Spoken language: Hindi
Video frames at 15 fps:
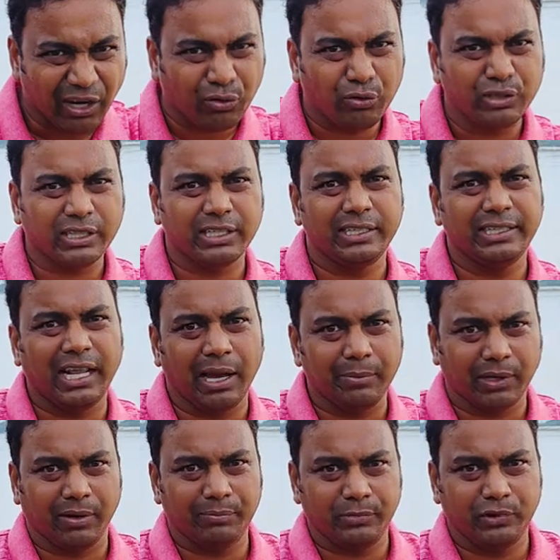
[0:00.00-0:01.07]
हिराकूद
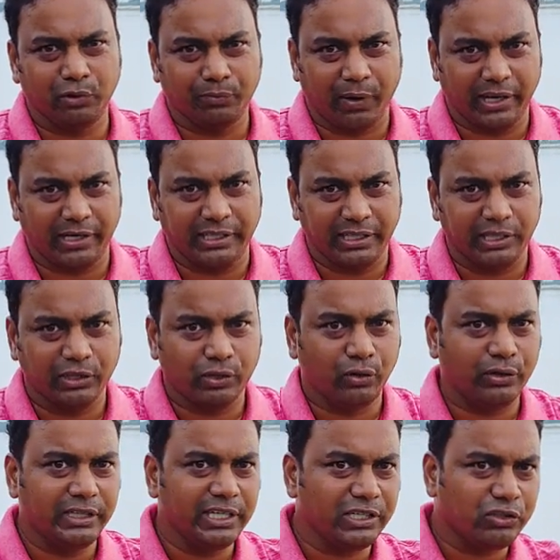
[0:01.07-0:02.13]
डैम का जो पानी
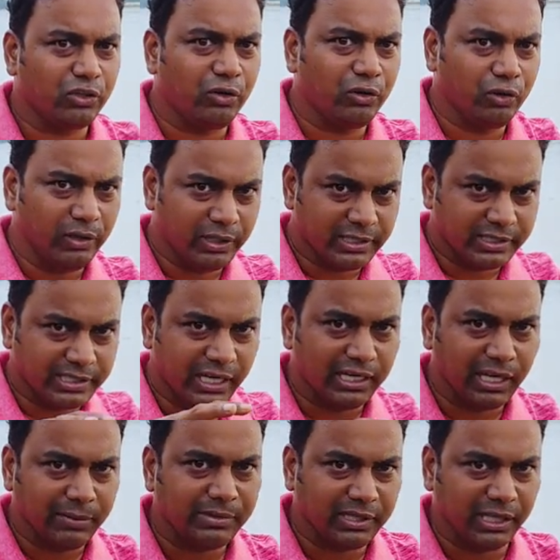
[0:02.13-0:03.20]
तो ये जो
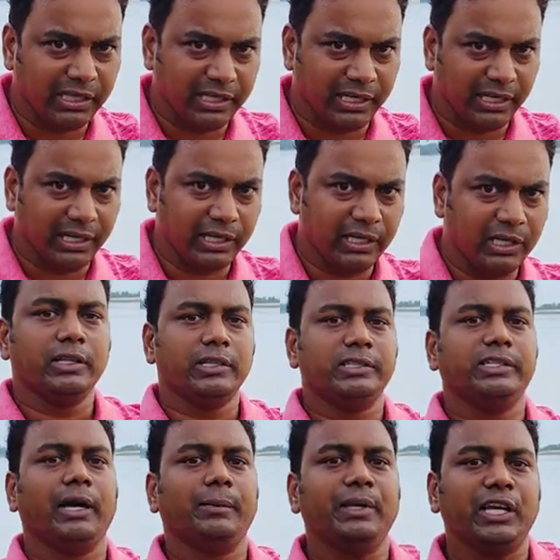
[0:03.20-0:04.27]
संगम स्थली है
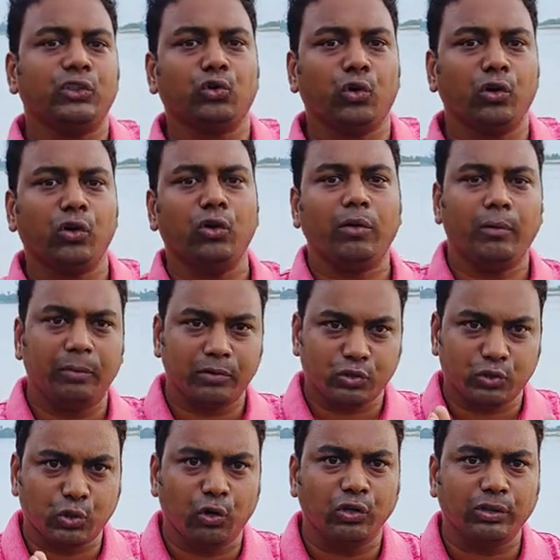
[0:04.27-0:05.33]
जब ये दोनों
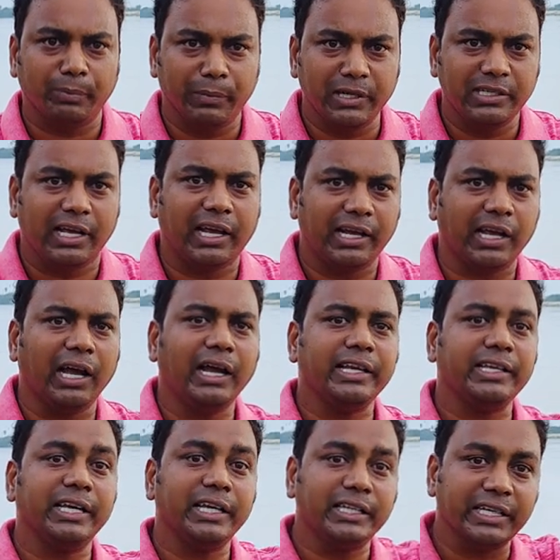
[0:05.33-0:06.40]
स्रोत मिल जाएगा
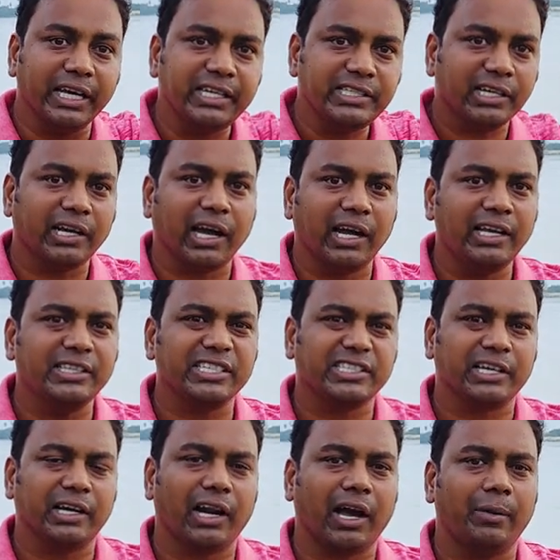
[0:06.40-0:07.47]
ये यही जगह है
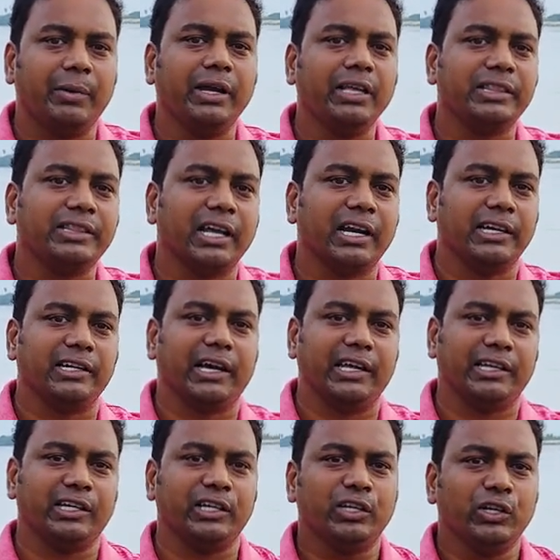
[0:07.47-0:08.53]
जिसका नाम है
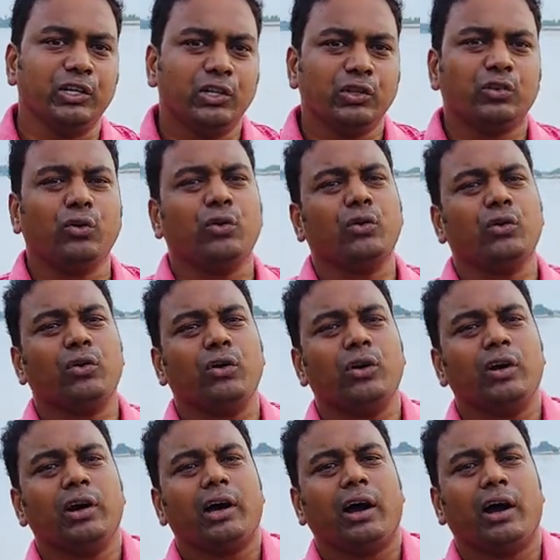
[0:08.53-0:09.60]
दलेघाई तो
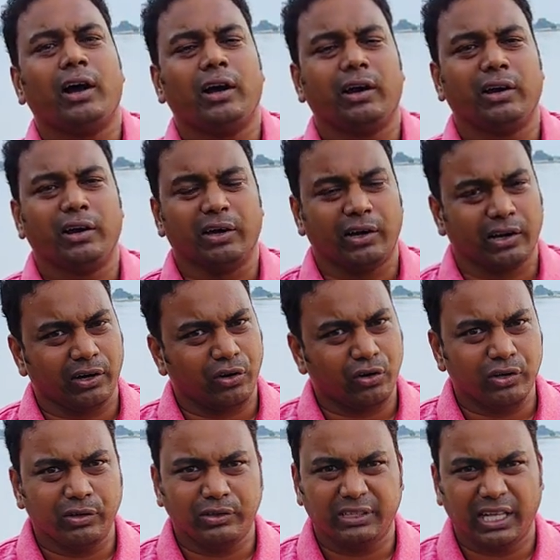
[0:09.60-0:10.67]
आ,
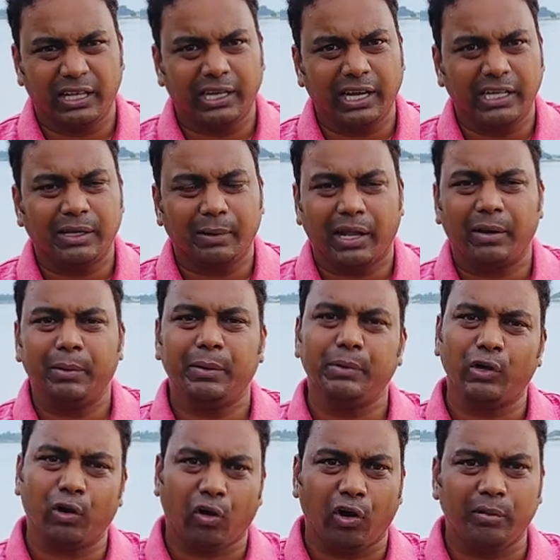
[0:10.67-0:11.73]
दलेघाई के बारे में
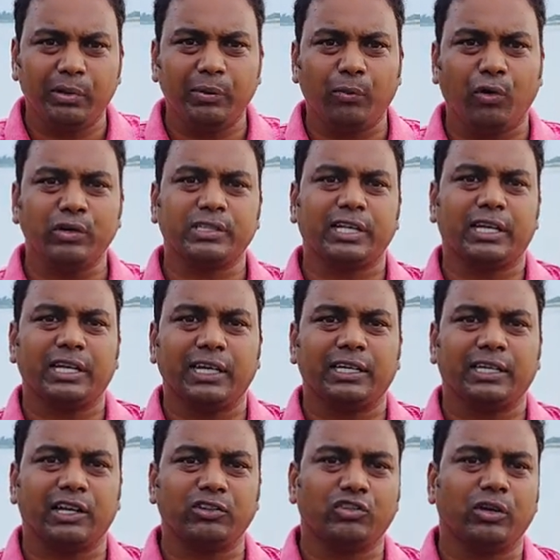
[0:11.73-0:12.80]
भी और भी बहुत सारे
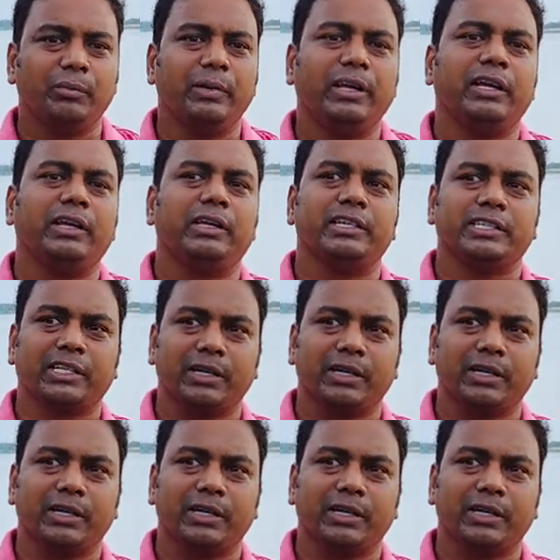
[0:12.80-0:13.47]
ग्रंथों में